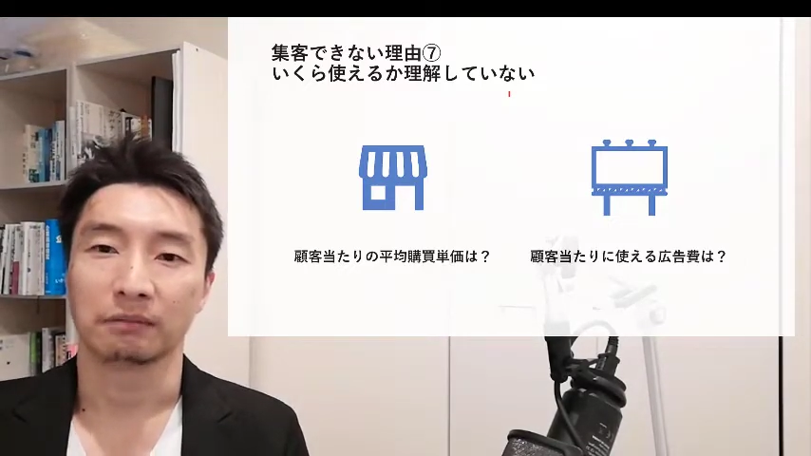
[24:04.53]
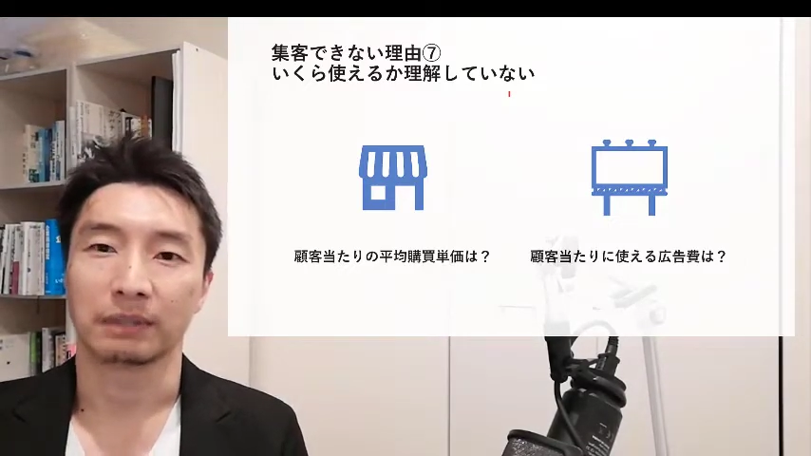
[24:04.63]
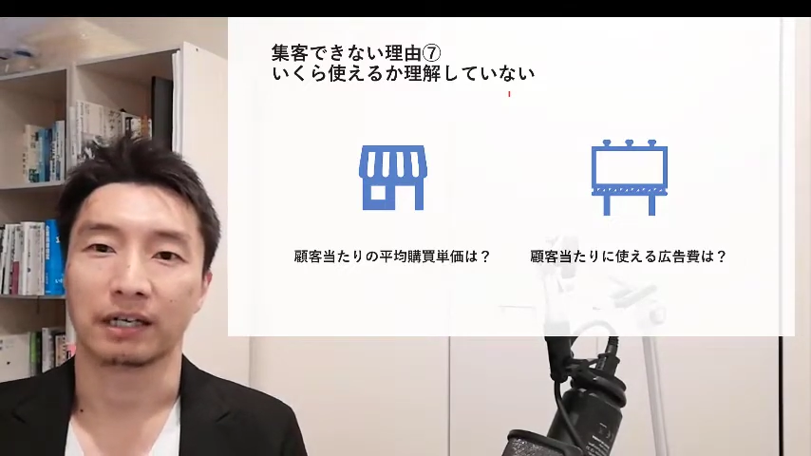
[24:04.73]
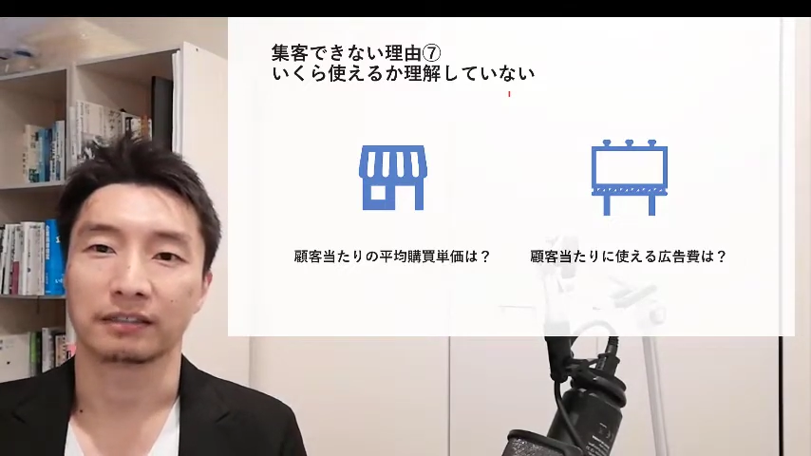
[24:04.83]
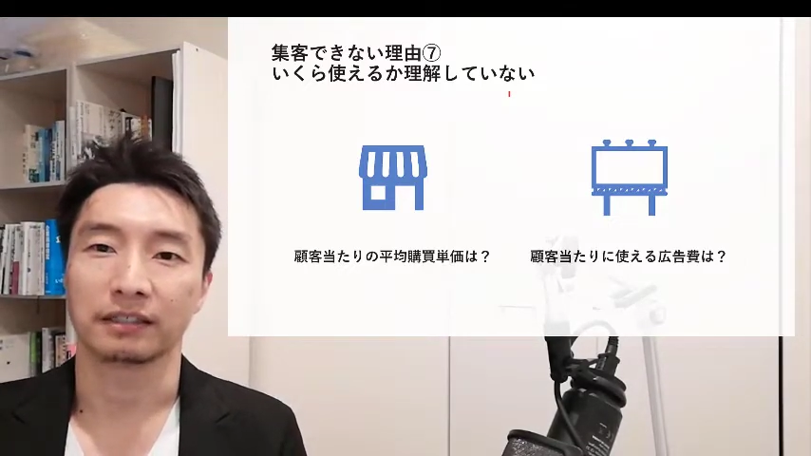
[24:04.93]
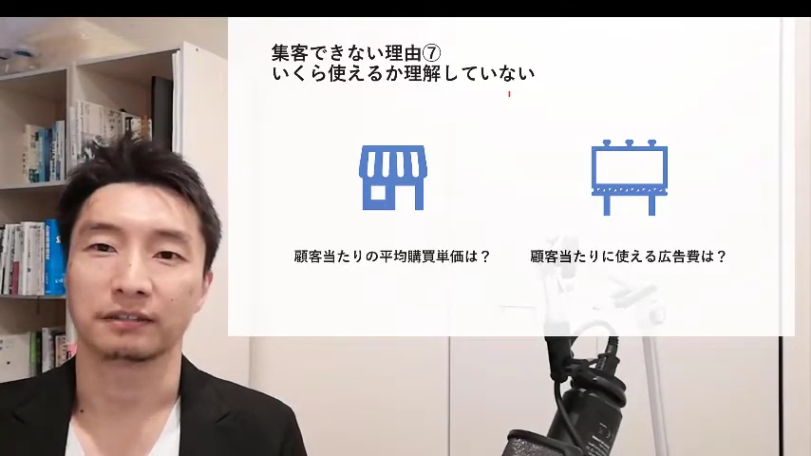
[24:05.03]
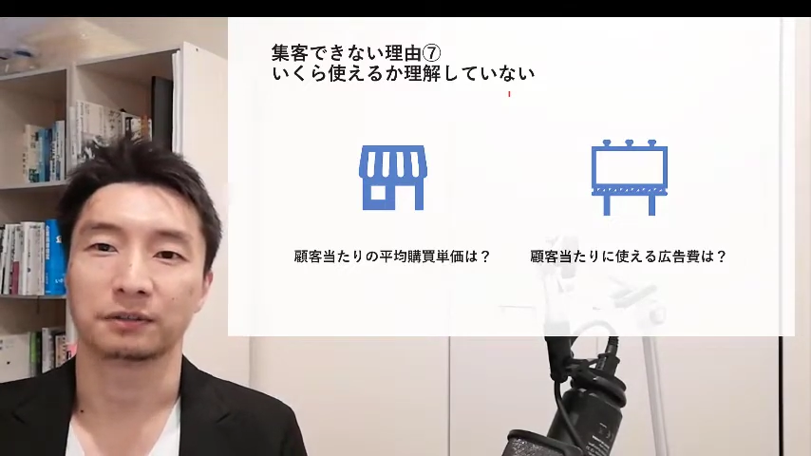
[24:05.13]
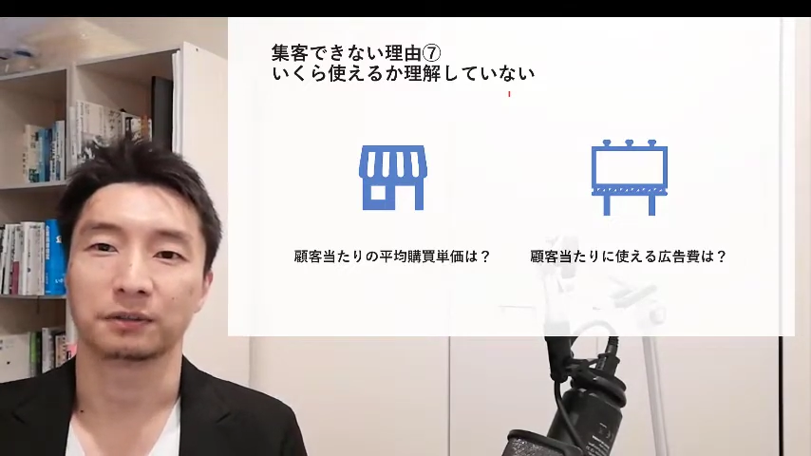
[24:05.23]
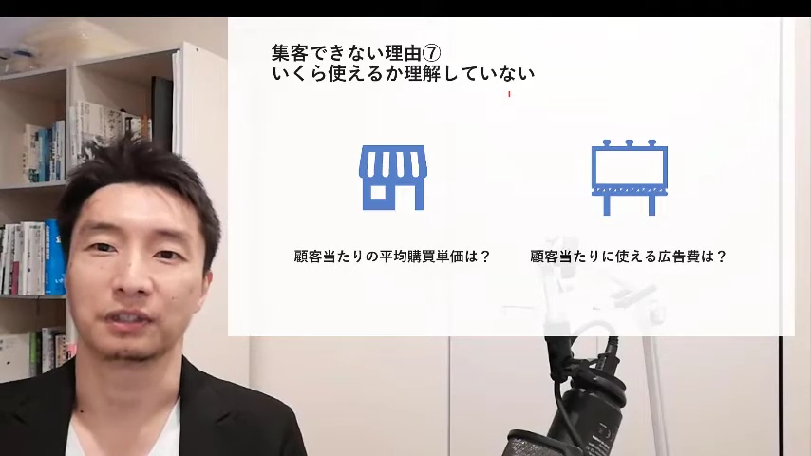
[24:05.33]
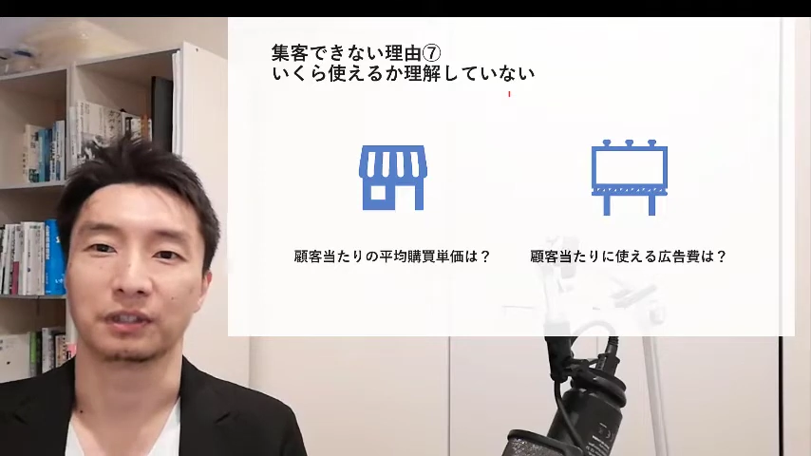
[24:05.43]
まあ、破産
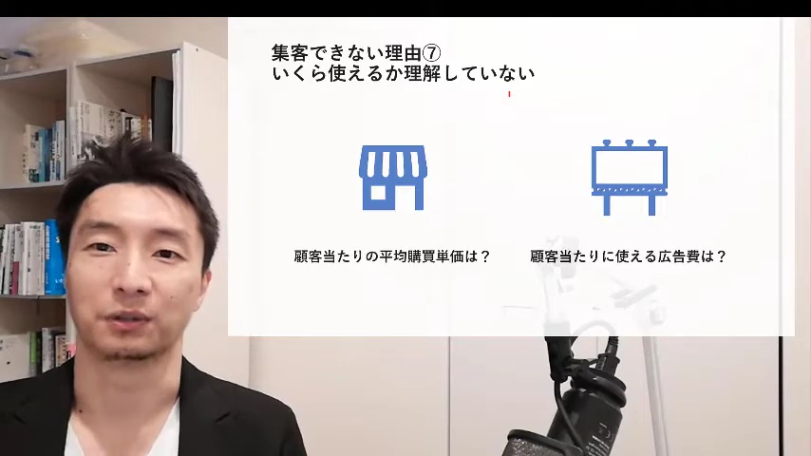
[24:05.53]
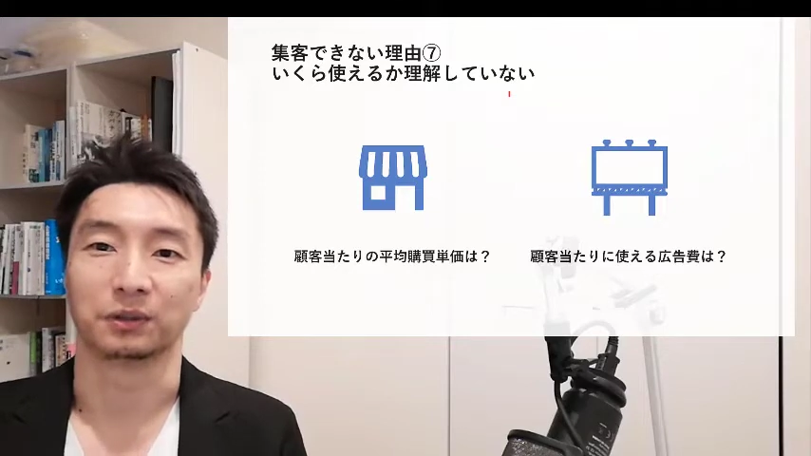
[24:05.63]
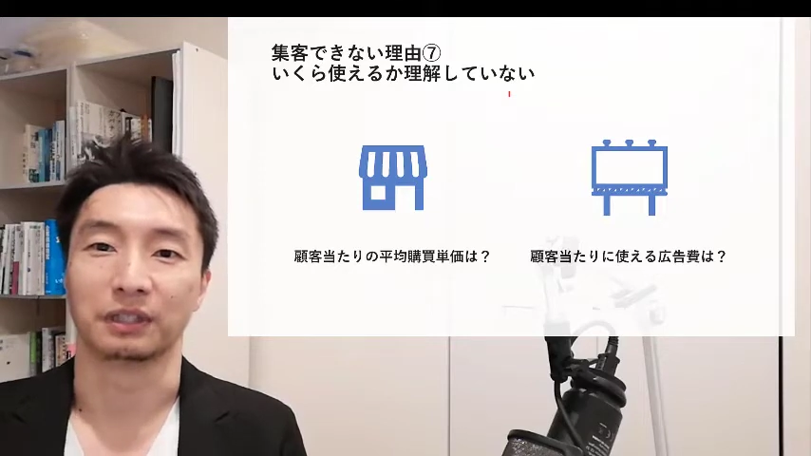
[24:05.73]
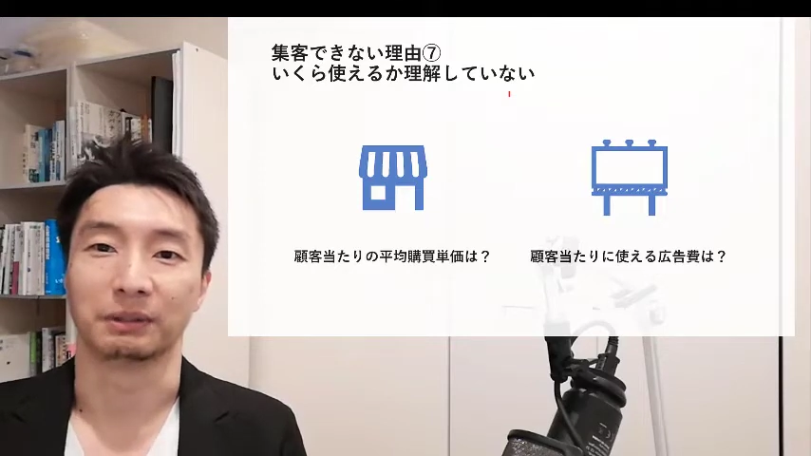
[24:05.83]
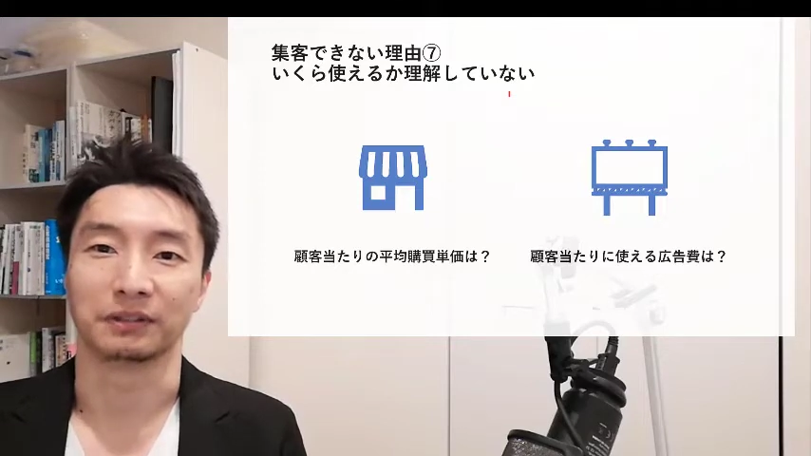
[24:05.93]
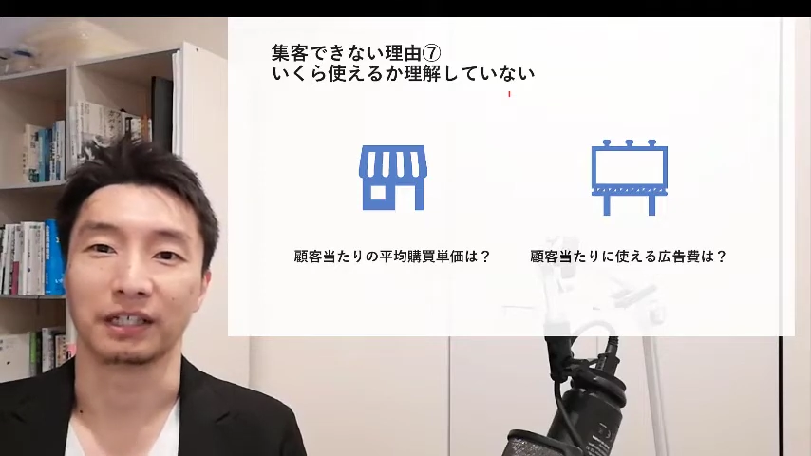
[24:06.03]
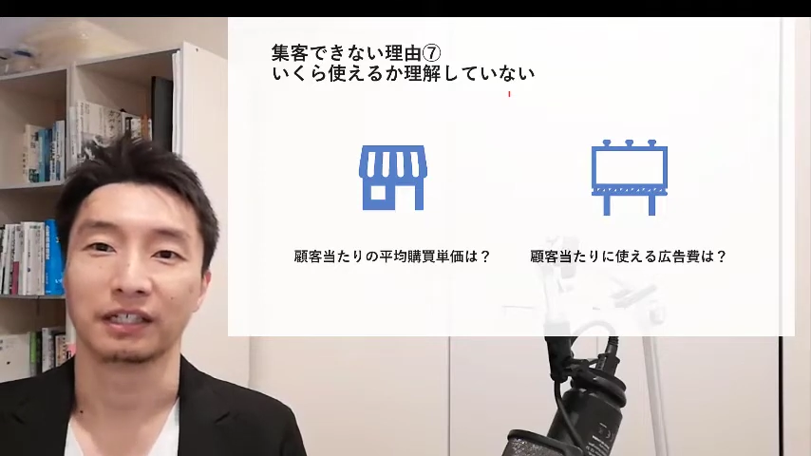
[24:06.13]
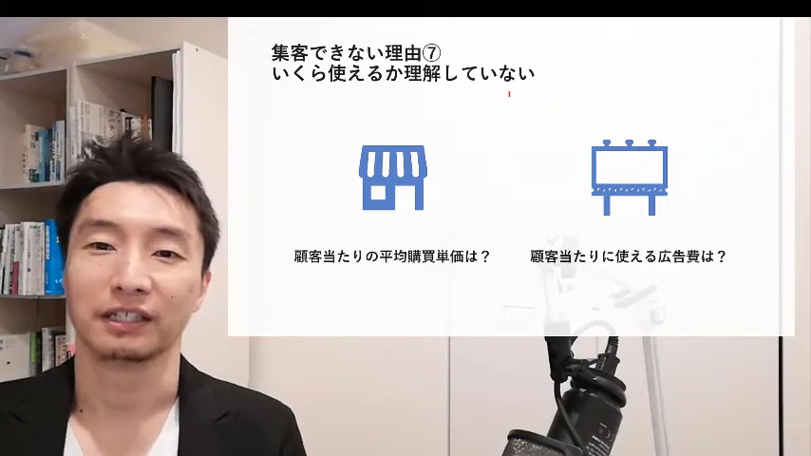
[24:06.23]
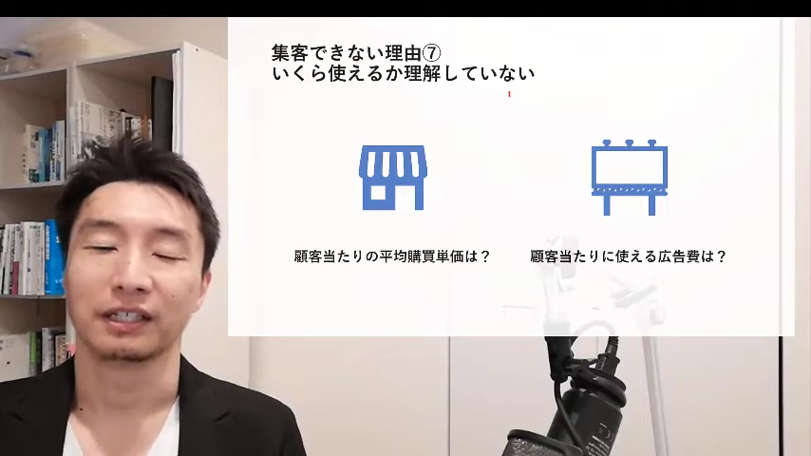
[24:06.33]
するっていうことになりますね。